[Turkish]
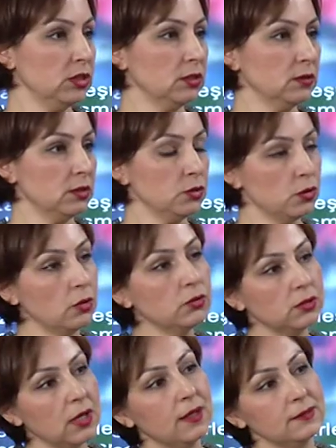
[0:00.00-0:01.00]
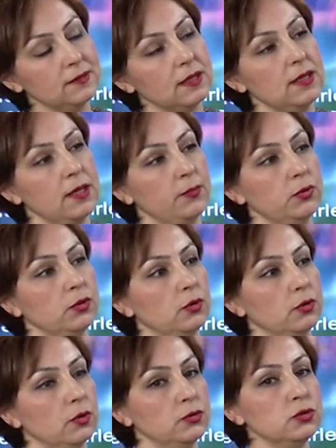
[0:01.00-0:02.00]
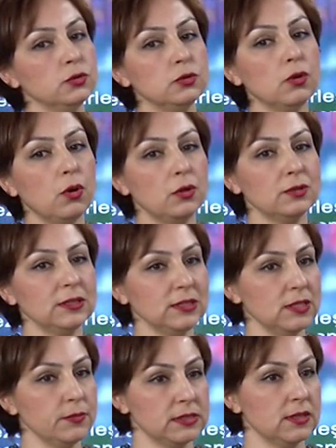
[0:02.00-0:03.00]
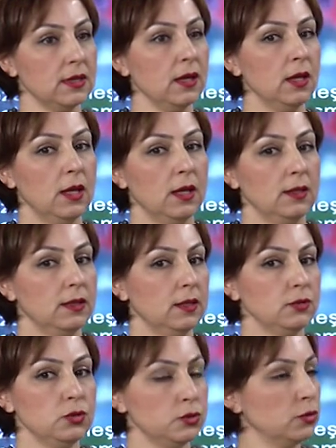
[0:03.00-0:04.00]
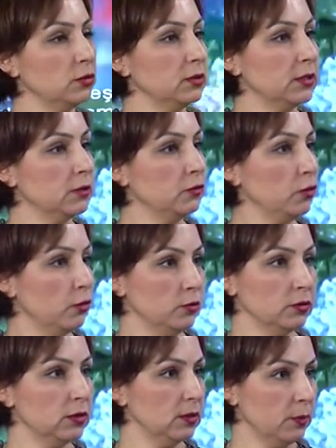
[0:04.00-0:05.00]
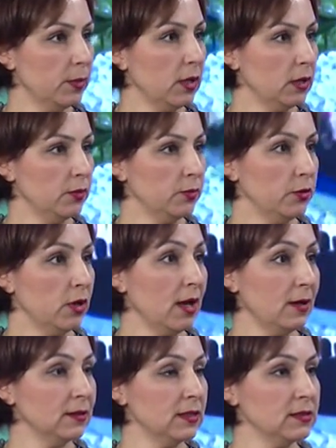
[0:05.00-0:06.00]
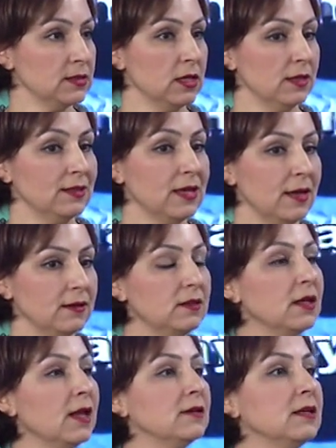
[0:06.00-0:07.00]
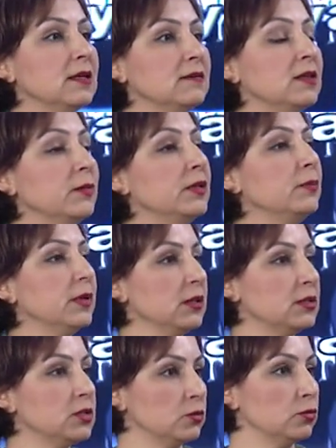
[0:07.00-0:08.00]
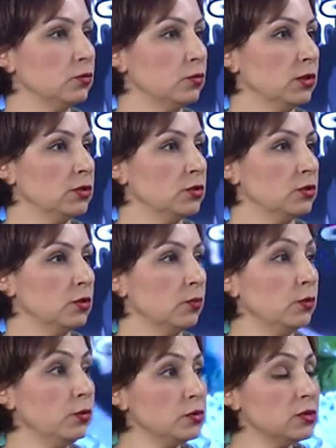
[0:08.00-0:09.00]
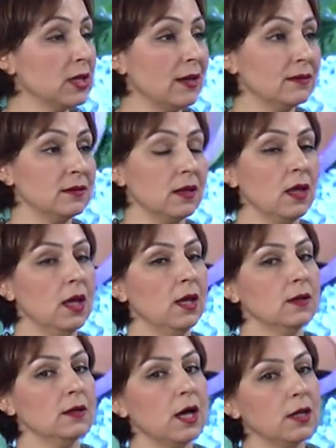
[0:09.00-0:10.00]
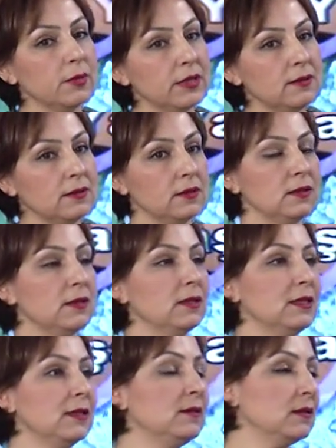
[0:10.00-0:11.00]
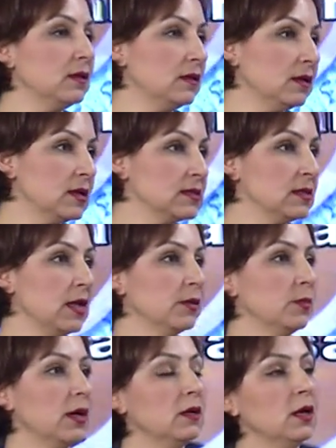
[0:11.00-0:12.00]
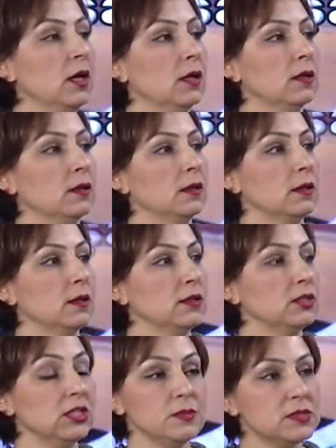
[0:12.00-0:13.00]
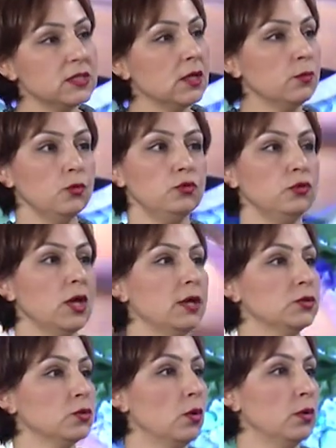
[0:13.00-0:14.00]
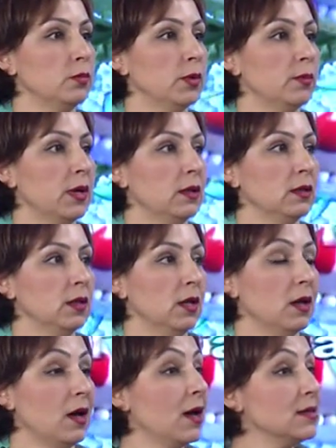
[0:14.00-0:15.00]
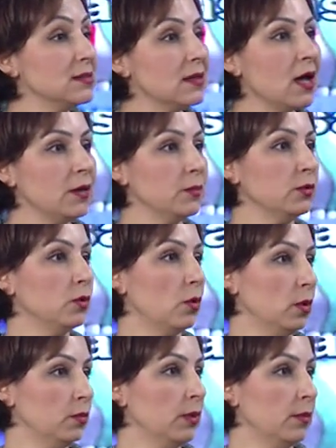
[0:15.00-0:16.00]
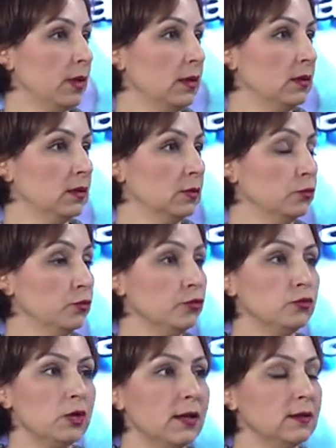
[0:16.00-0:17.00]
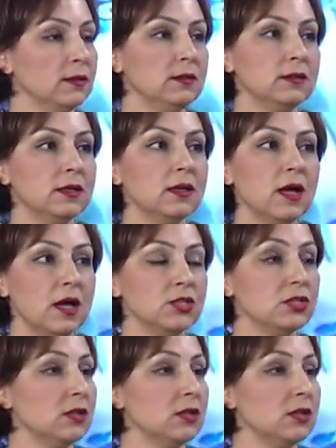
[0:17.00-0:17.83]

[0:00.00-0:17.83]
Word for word: dışında çok daha talep görüyor. Çünkü orada kimseye çocukları, torunları bakmıyor. Herkes kendi kendine yetebilmek için uğraşıyor. Bu yüzden de kaybettikleri yetileri kazanmak, e, kimseye muhtaç olmamak, Alzheimer olmamak, unutkanlıkla karşı